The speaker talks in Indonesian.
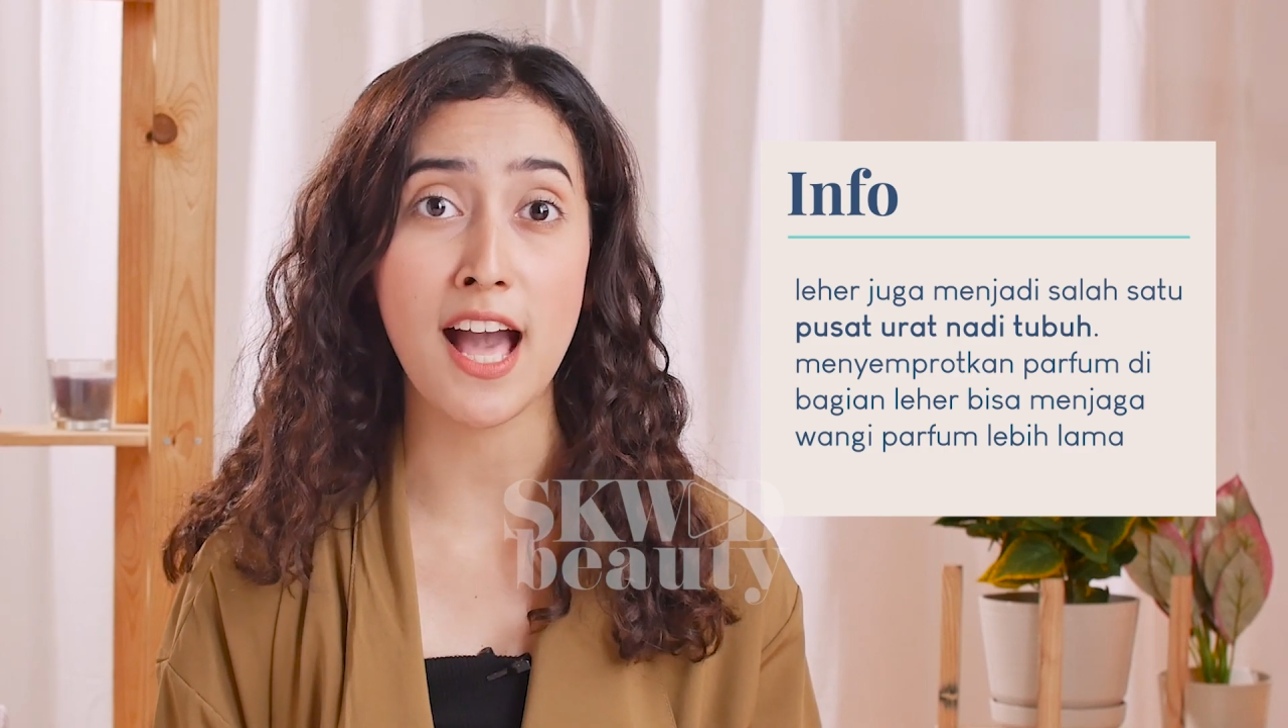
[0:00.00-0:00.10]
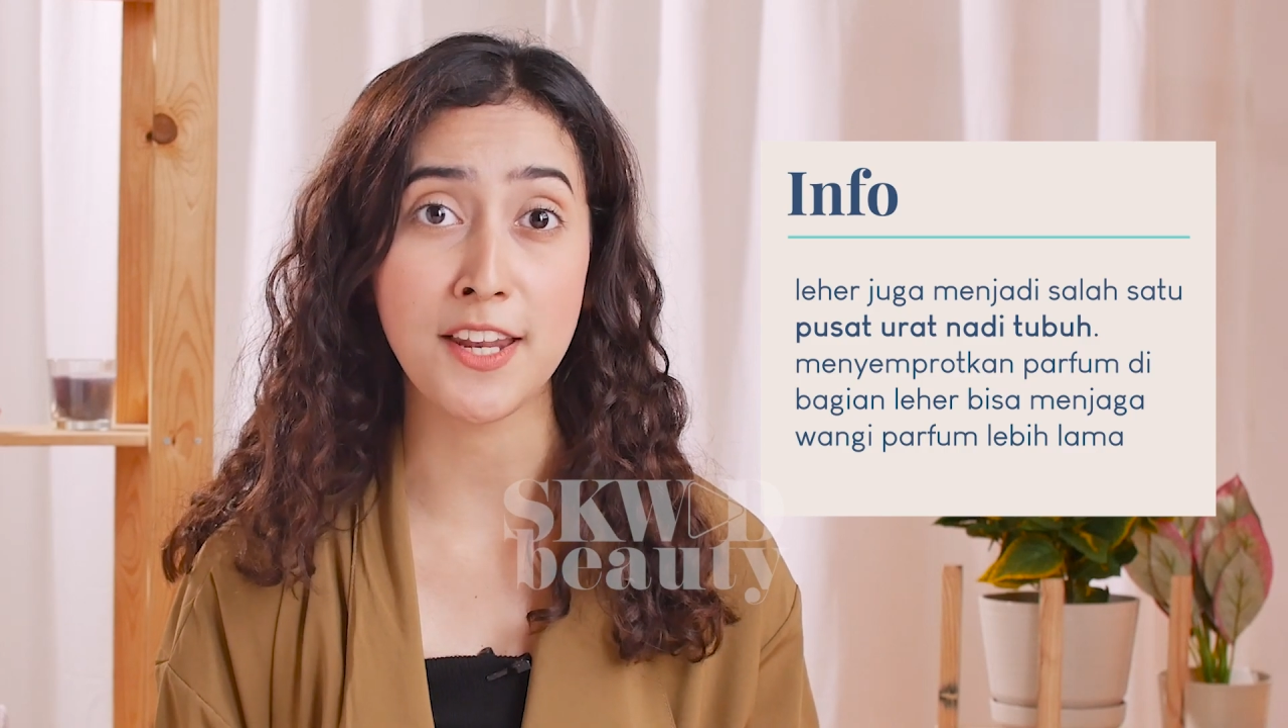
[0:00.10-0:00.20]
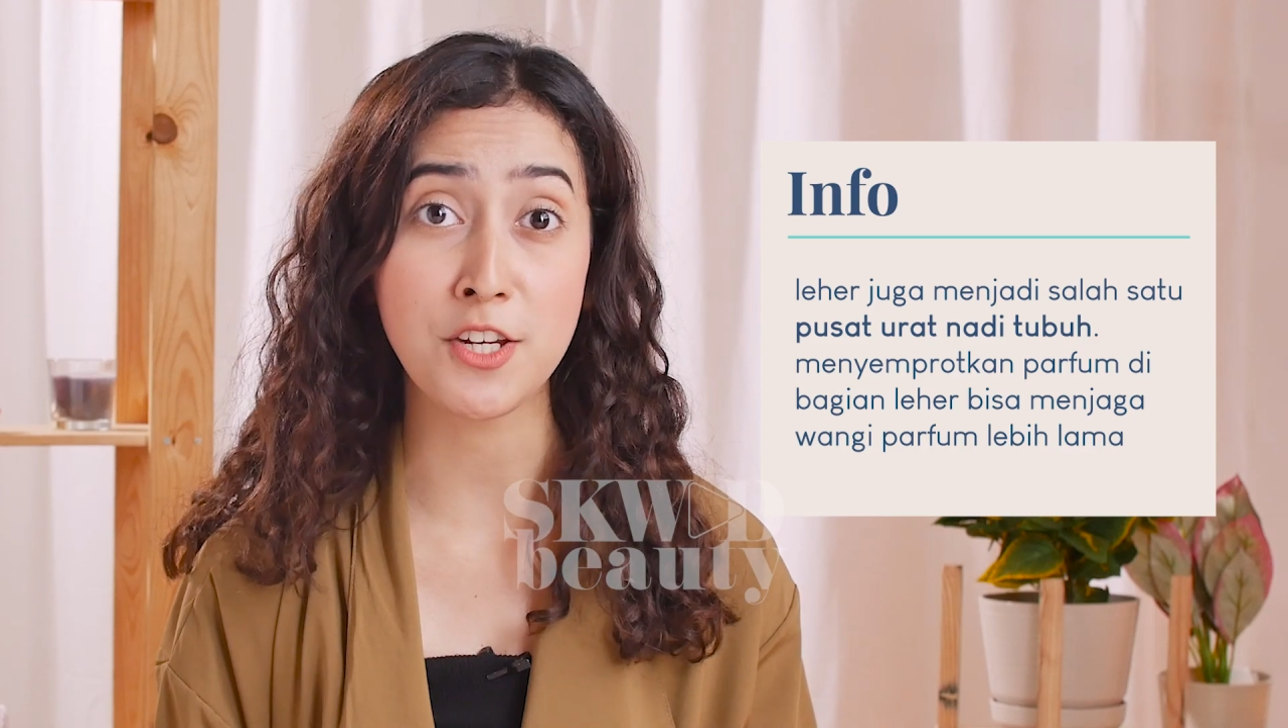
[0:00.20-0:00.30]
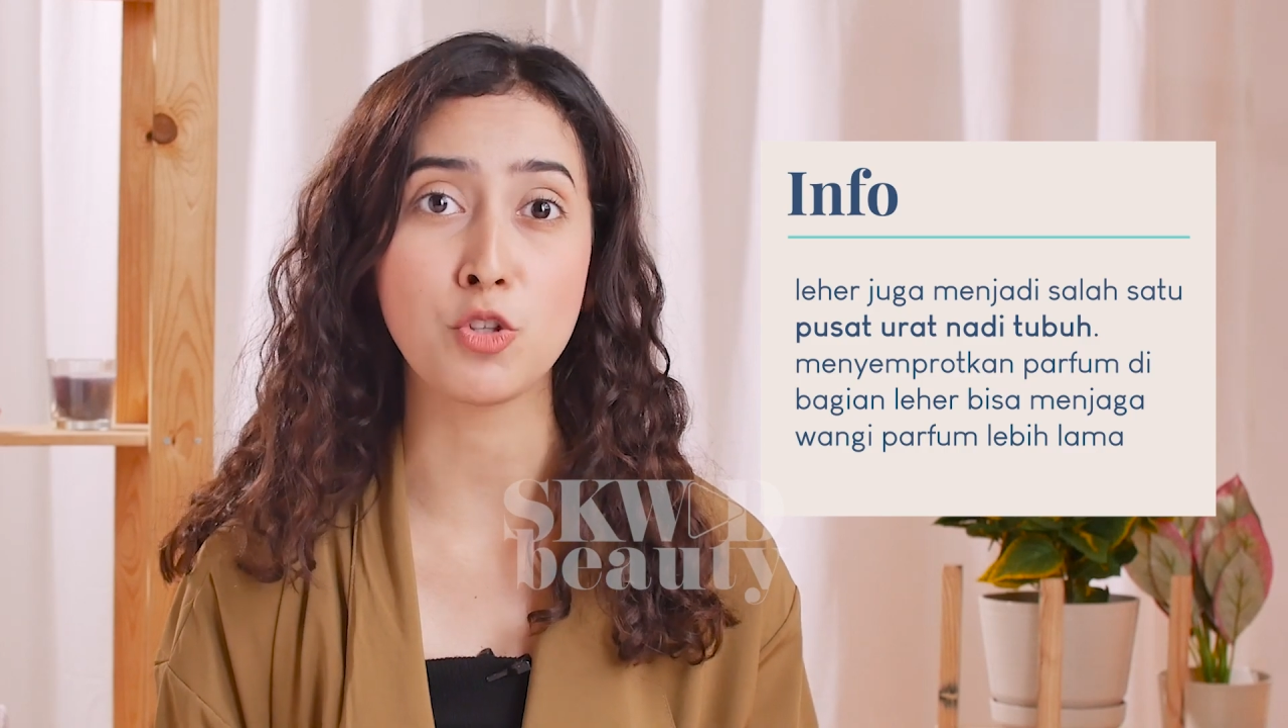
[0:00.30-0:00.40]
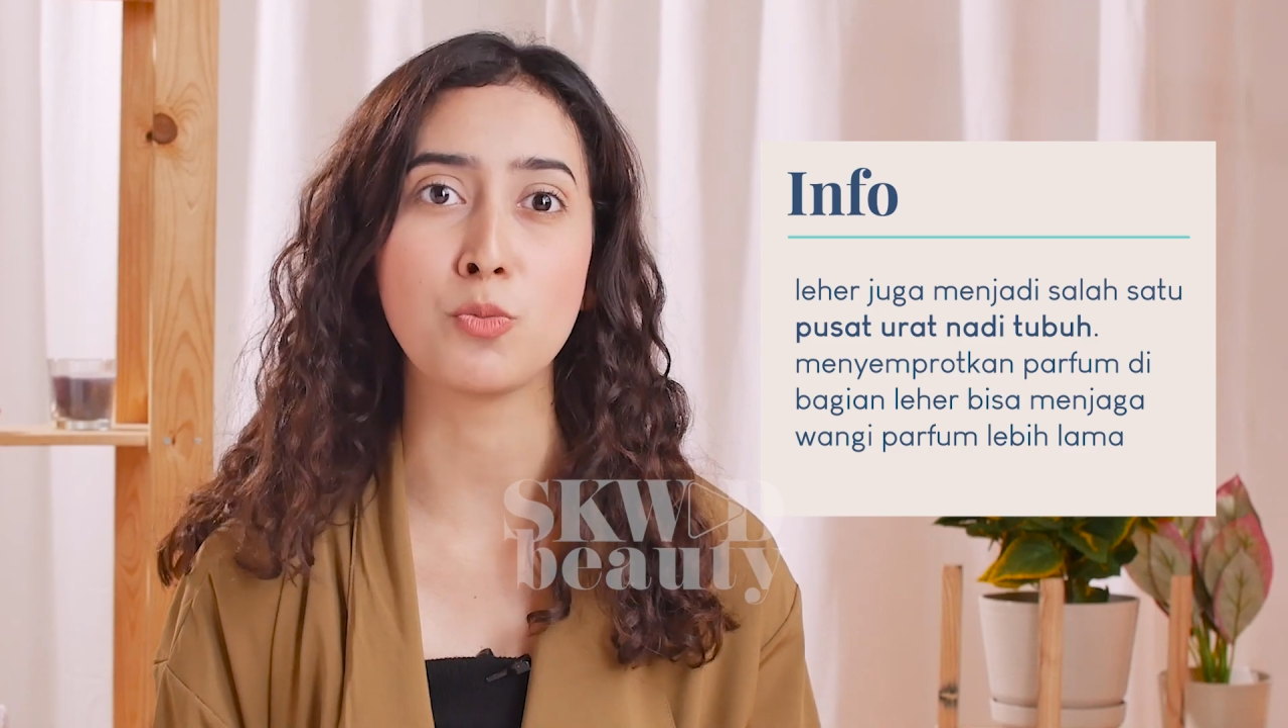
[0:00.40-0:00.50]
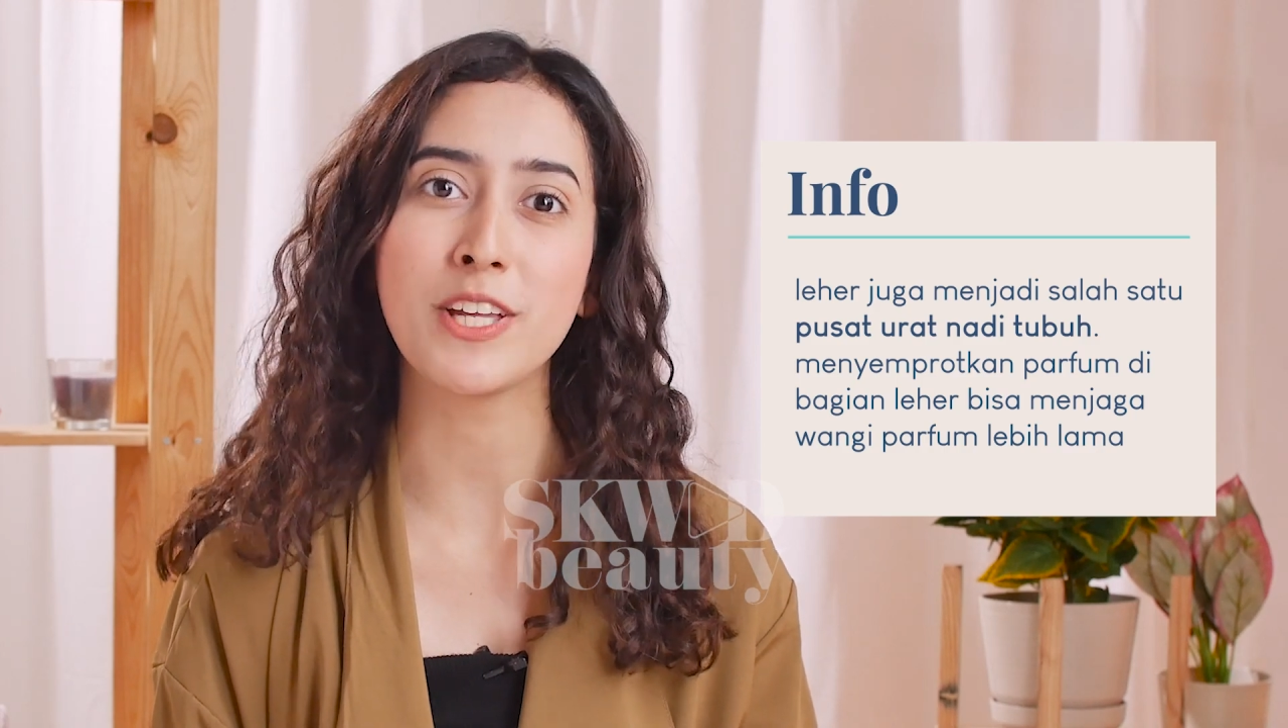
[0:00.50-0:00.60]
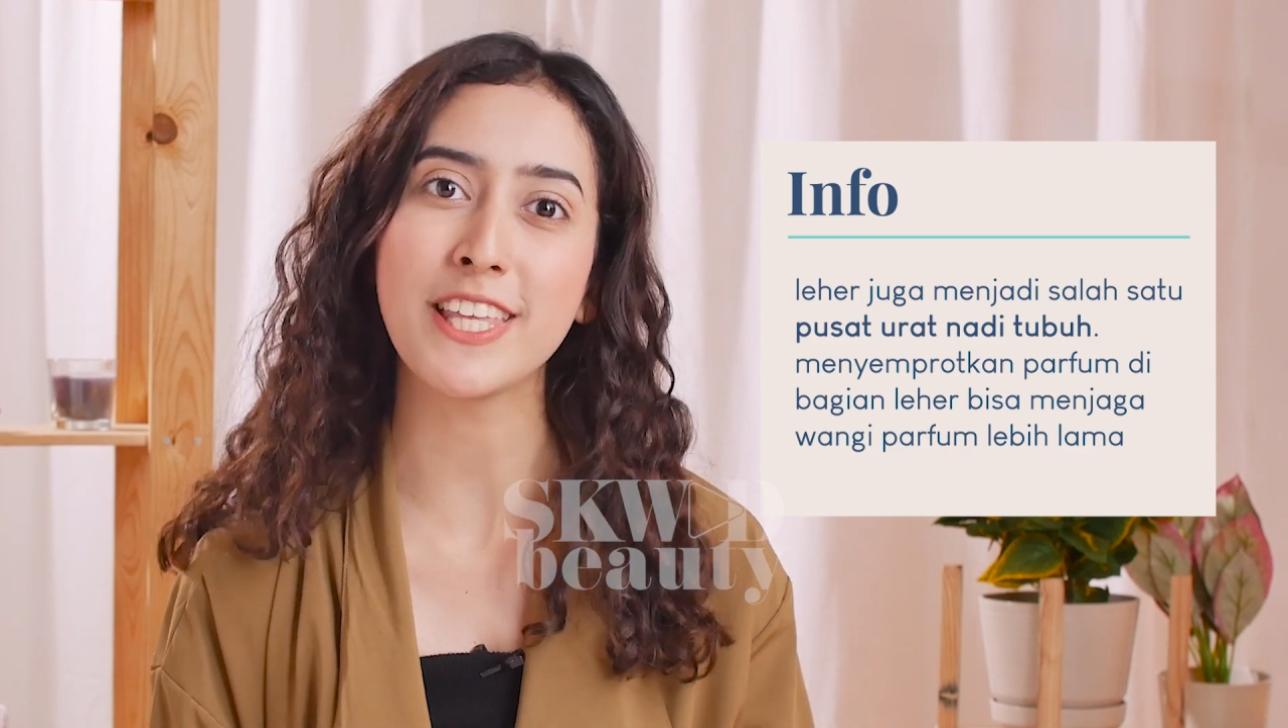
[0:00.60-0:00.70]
ada di tubuh